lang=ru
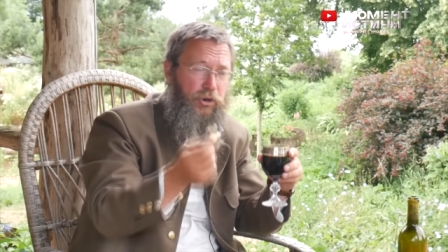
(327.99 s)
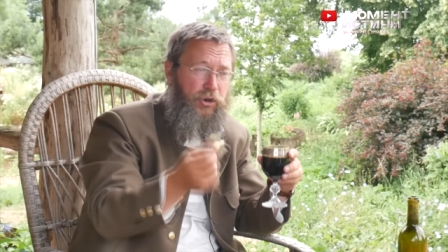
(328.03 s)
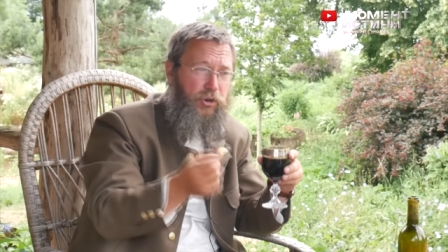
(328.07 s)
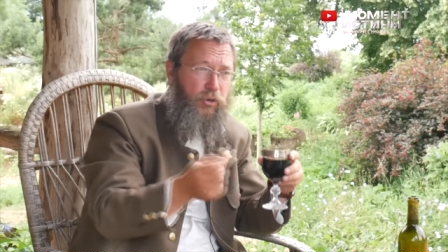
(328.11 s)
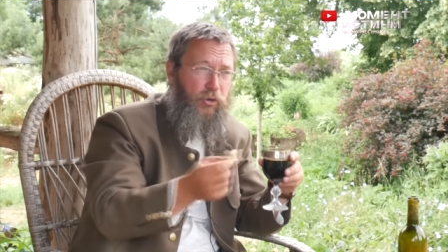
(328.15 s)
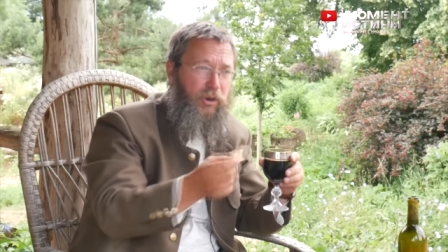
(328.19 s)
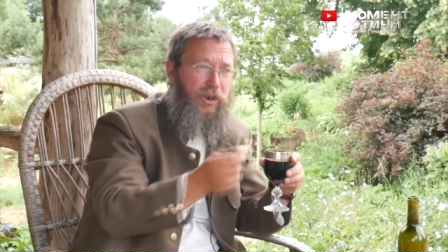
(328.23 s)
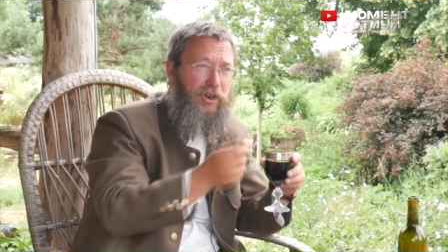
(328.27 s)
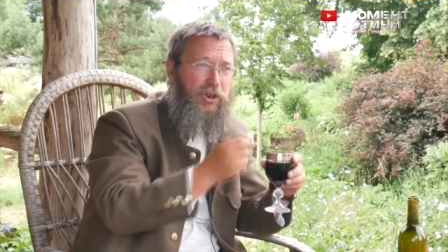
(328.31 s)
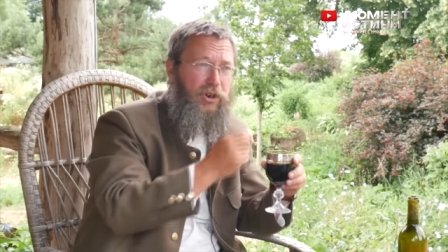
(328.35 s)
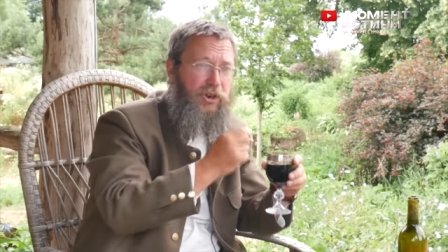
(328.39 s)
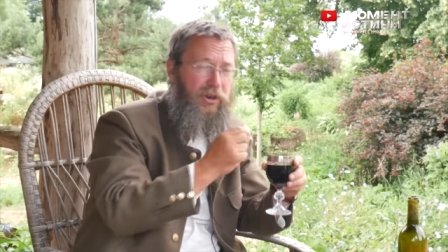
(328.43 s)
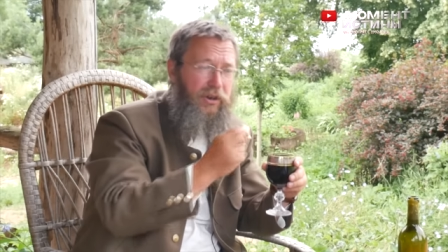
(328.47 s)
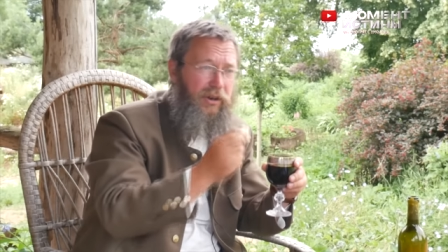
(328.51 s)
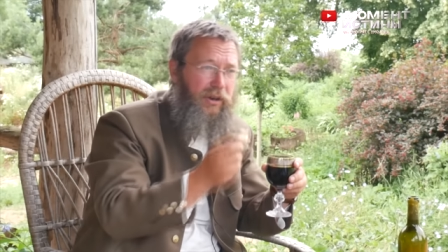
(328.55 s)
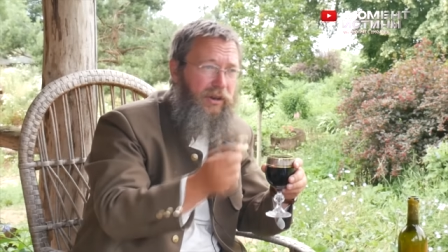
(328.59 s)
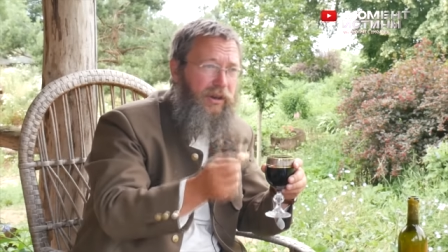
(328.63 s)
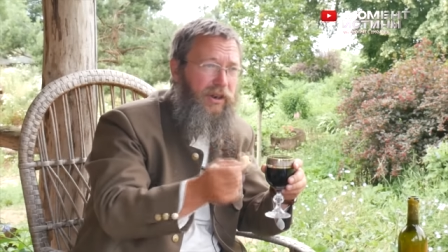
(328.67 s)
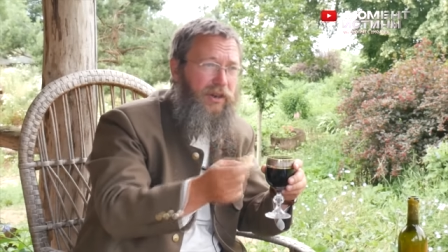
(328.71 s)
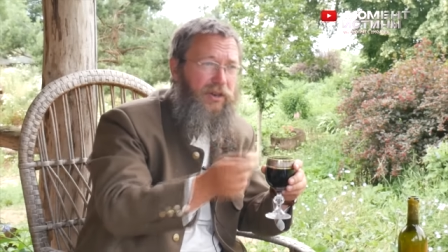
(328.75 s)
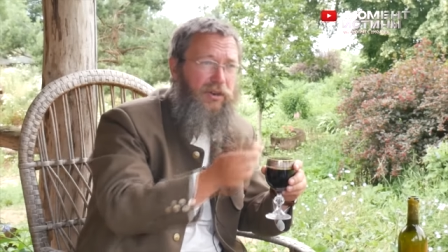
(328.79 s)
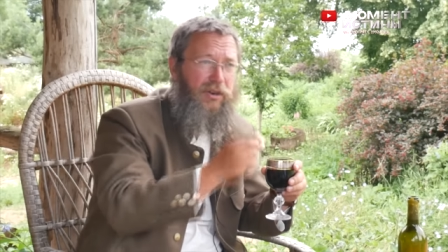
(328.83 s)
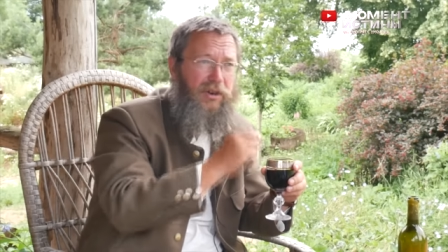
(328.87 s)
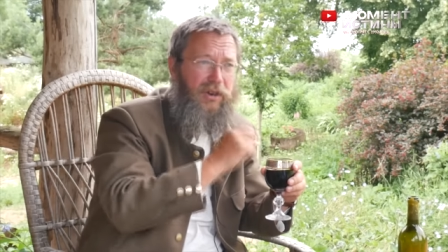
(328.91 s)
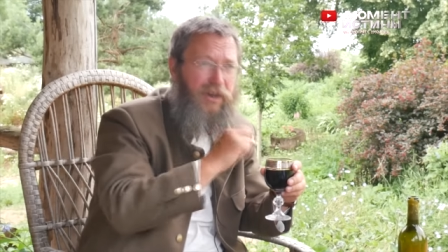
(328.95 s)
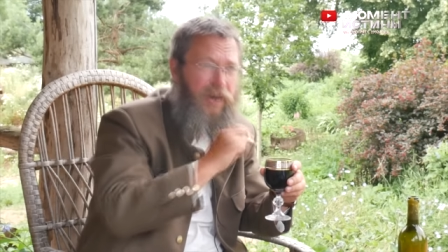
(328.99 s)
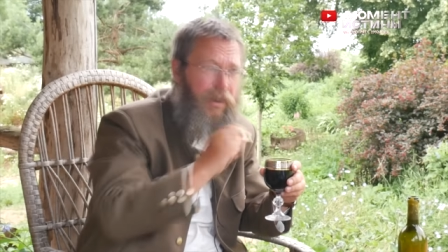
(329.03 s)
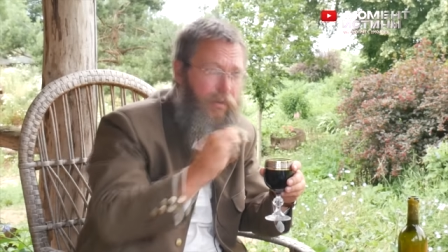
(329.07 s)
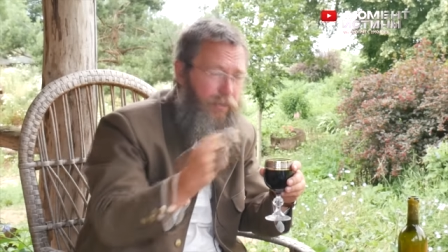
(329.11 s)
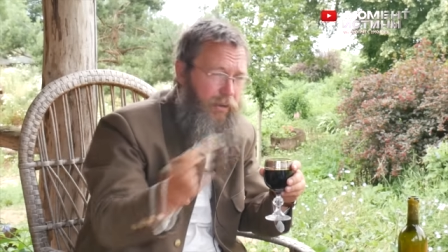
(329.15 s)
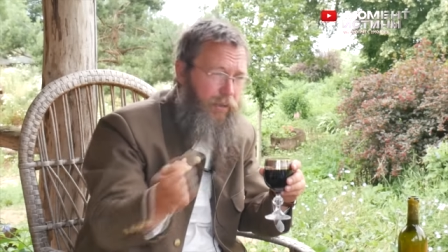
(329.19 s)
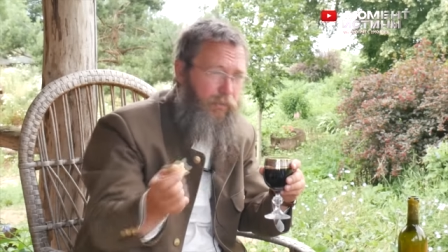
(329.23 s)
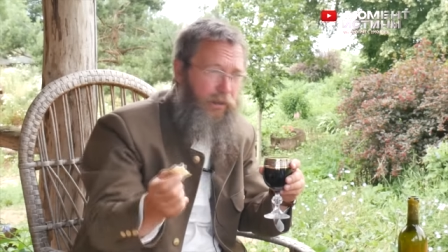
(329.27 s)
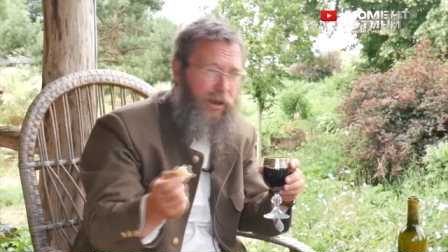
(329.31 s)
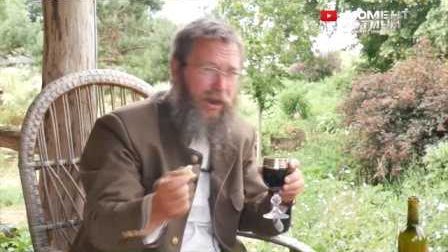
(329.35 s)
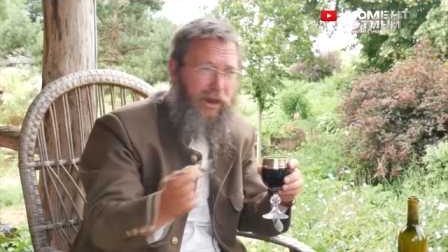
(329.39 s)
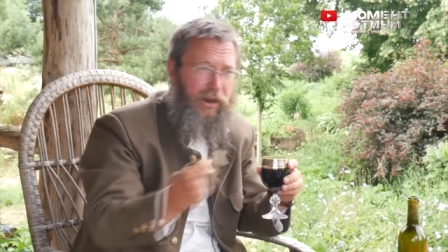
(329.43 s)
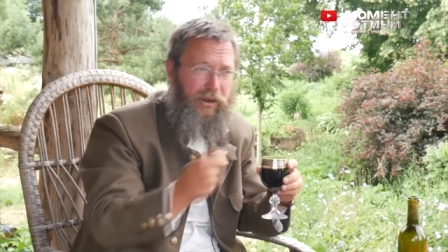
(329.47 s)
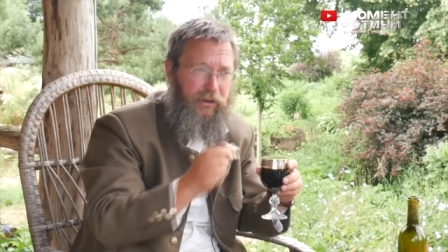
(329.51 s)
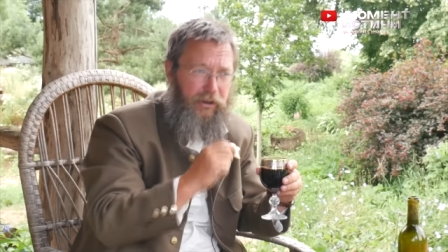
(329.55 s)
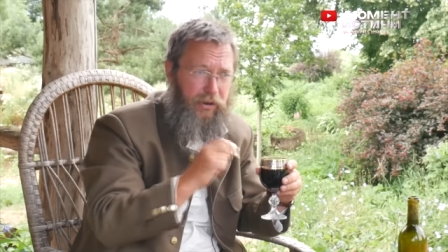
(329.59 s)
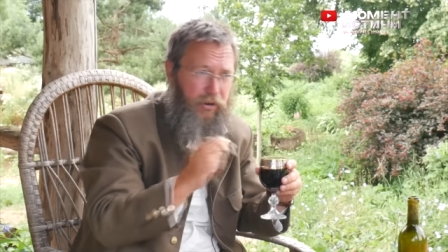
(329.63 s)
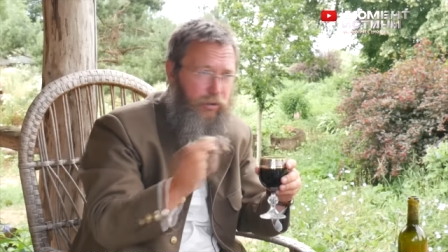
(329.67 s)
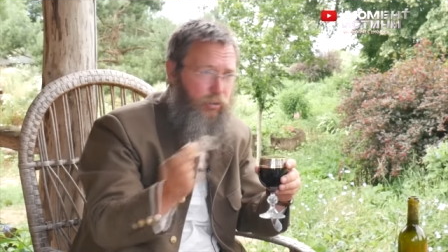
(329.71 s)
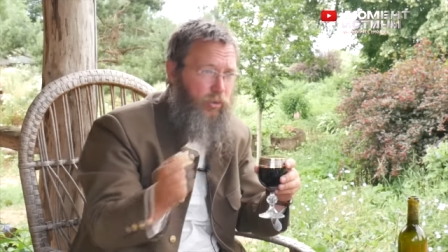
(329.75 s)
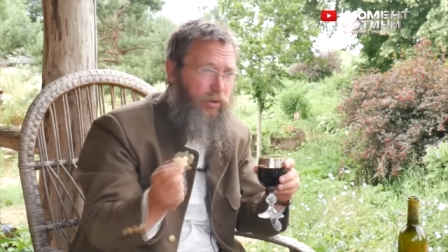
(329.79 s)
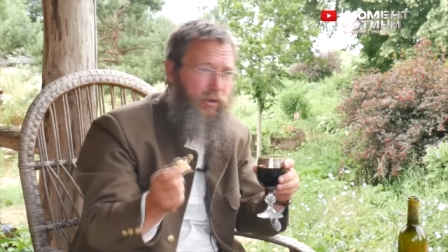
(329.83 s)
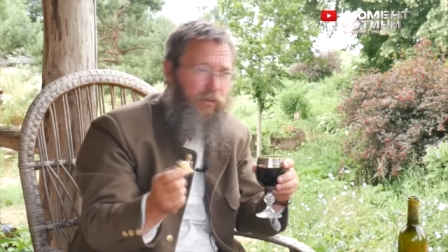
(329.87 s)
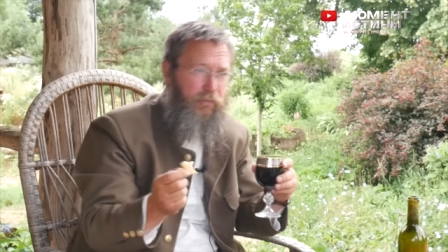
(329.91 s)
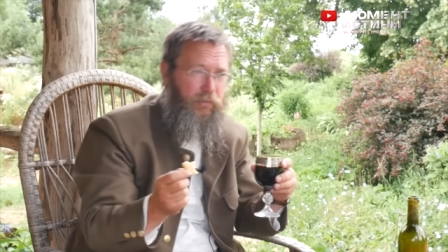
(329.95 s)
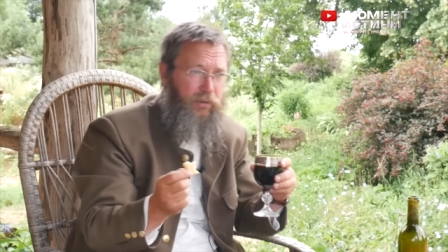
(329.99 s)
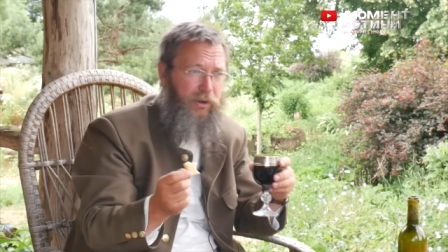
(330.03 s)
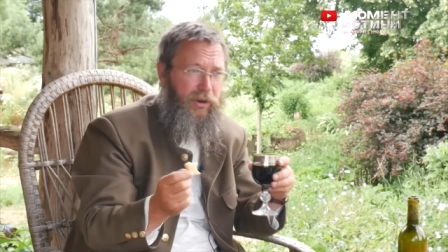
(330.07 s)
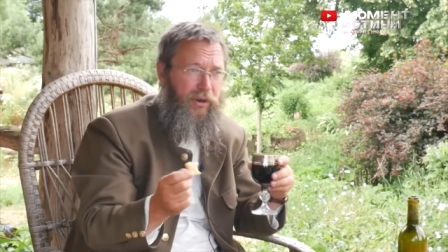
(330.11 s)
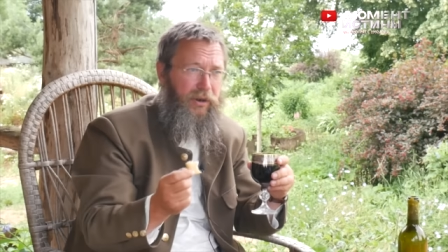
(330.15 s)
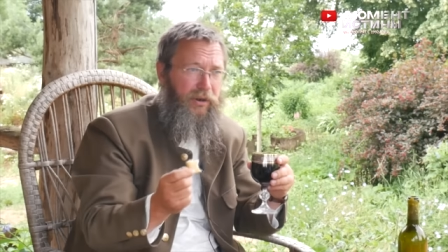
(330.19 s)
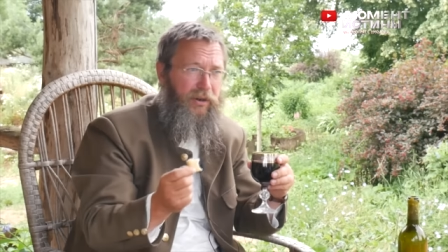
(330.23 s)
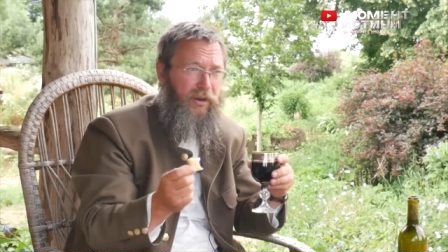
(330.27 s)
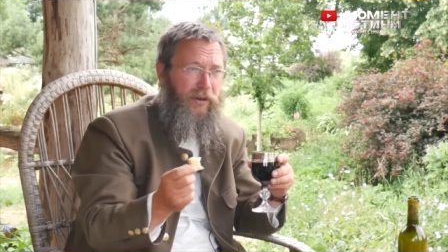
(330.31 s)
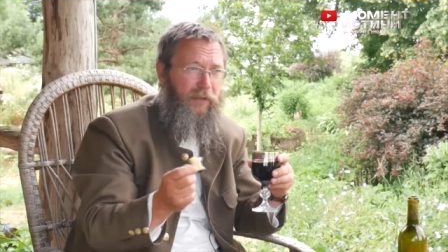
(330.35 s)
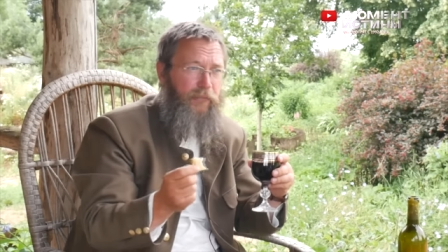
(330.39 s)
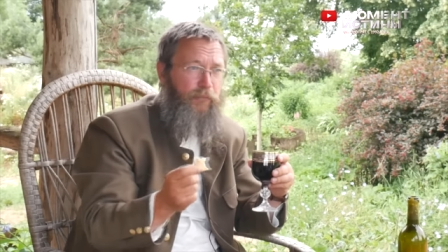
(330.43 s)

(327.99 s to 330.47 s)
чего лишены даже самые богатые люди в мире.